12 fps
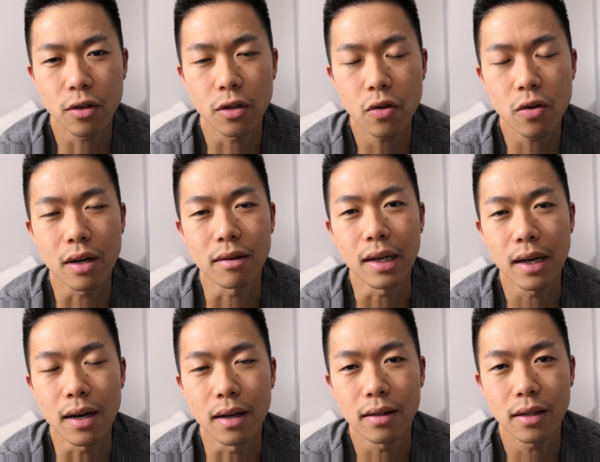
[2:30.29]
よくあ
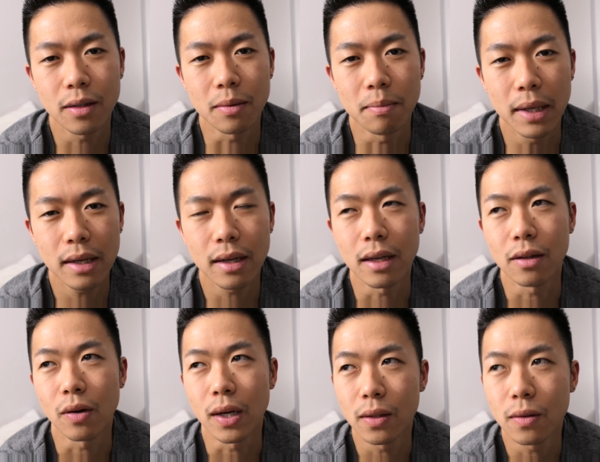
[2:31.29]
るゃ例えばベッキー
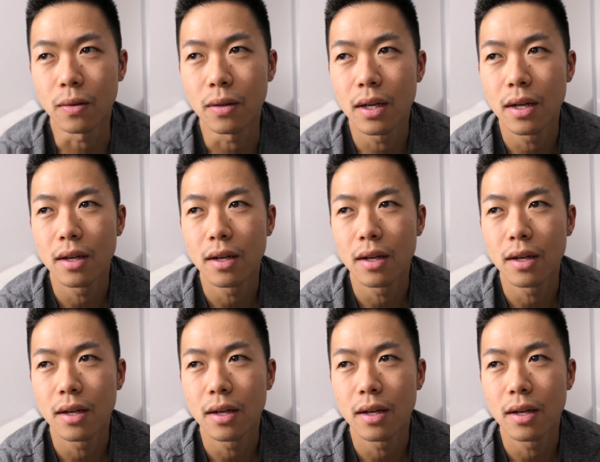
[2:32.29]
とかの